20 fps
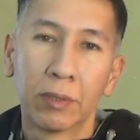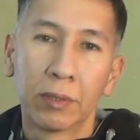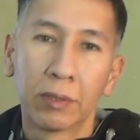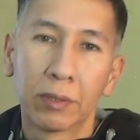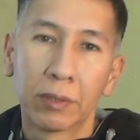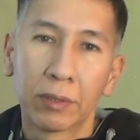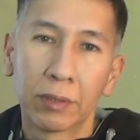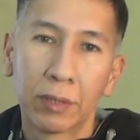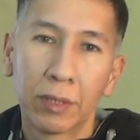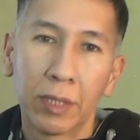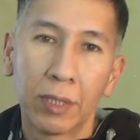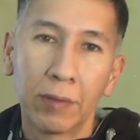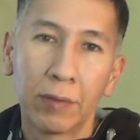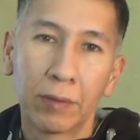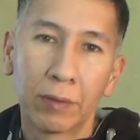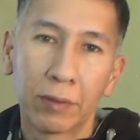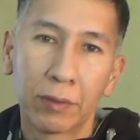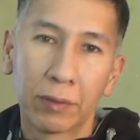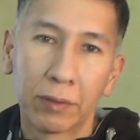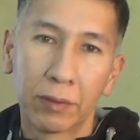
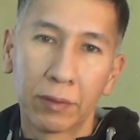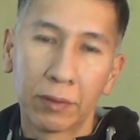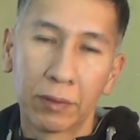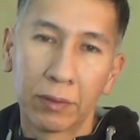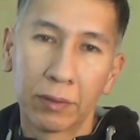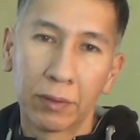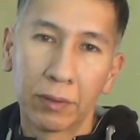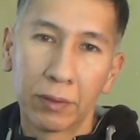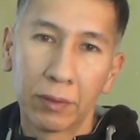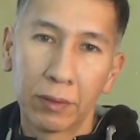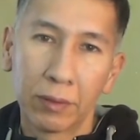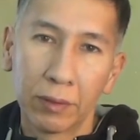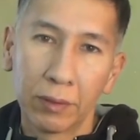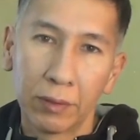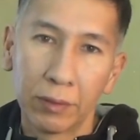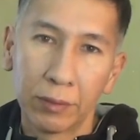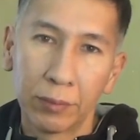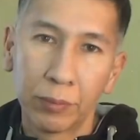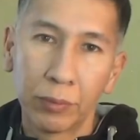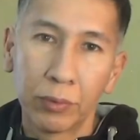дают,
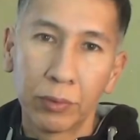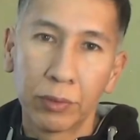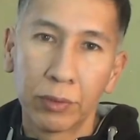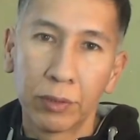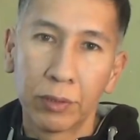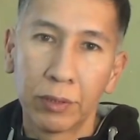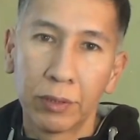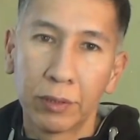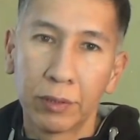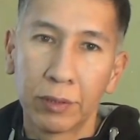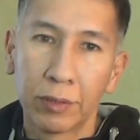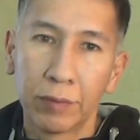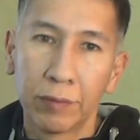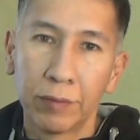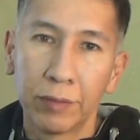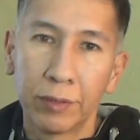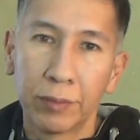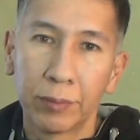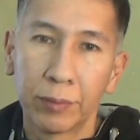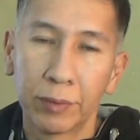используя их
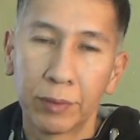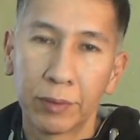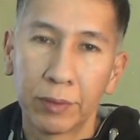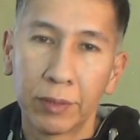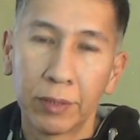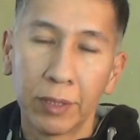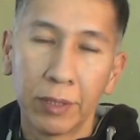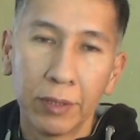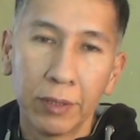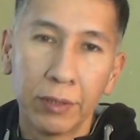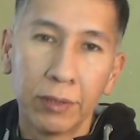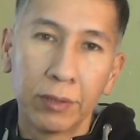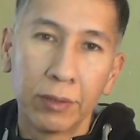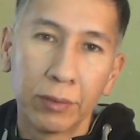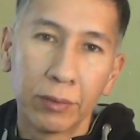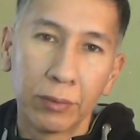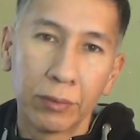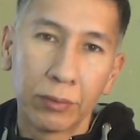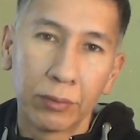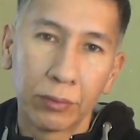зависимость, и они
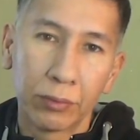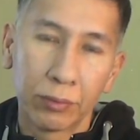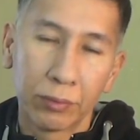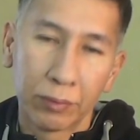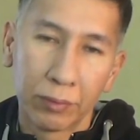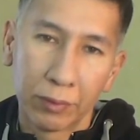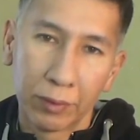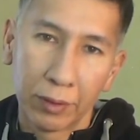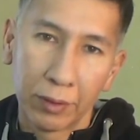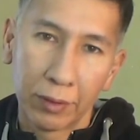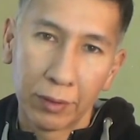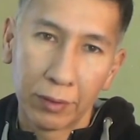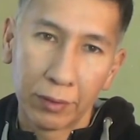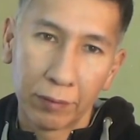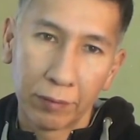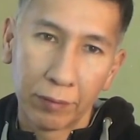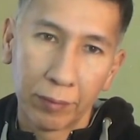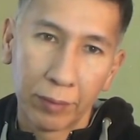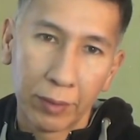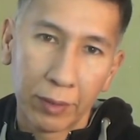делают на этих
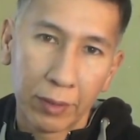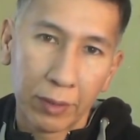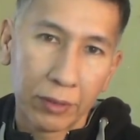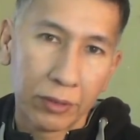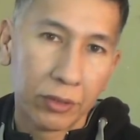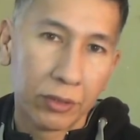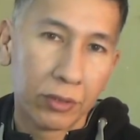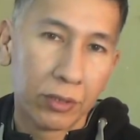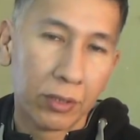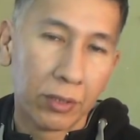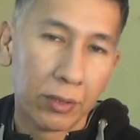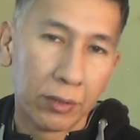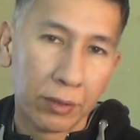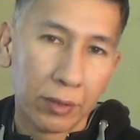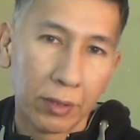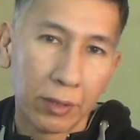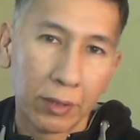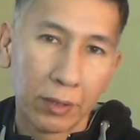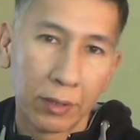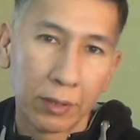выборах, считая
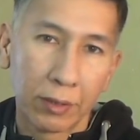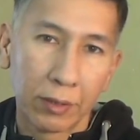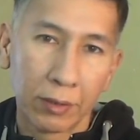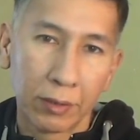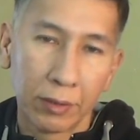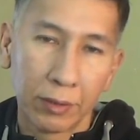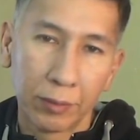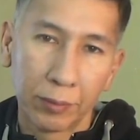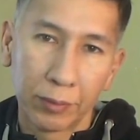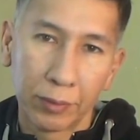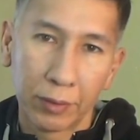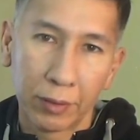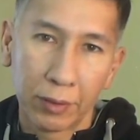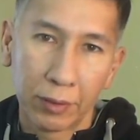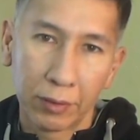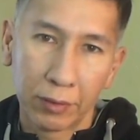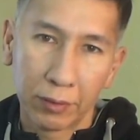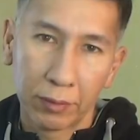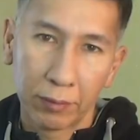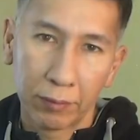так, как им
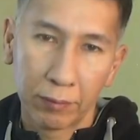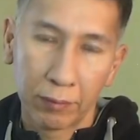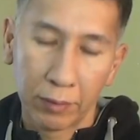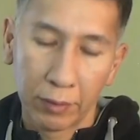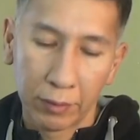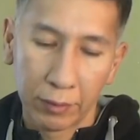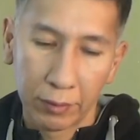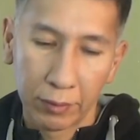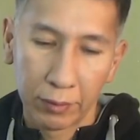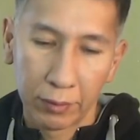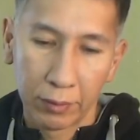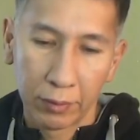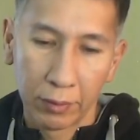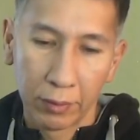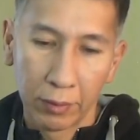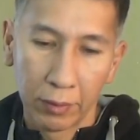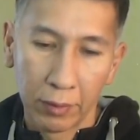скажет власть.